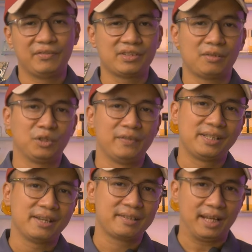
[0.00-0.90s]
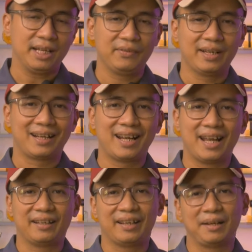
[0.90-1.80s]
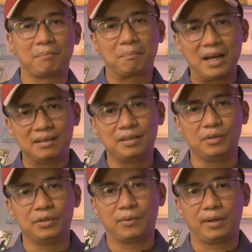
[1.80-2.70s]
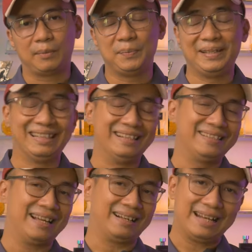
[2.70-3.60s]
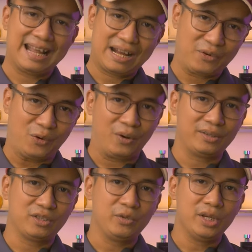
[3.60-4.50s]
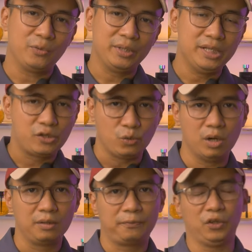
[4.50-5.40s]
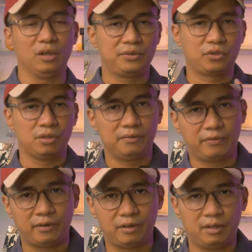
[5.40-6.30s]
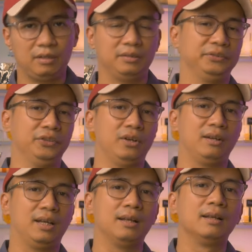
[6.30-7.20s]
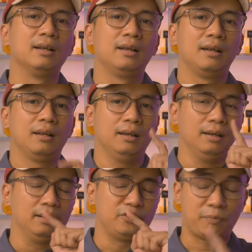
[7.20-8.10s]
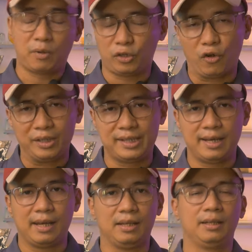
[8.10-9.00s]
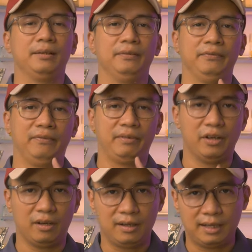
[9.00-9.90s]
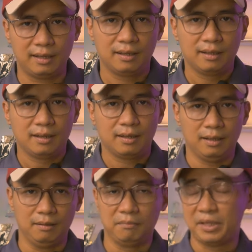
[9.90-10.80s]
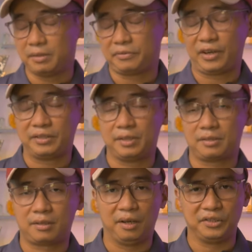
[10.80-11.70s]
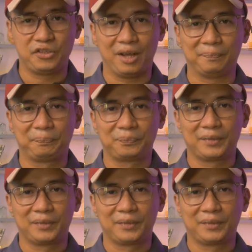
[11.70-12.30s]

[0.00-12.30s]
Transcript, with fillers: thì vừa xong tôi vừa chia sẻ đến với các anh em ba thương hiệu nước hoa mà mình thấy rằng đang có cái dấu hiệu đi xuống đó là Tom Ford đó là uh, ờ, Jean Paul Gaultier đó là uh, ờ, Mason Francis Kochak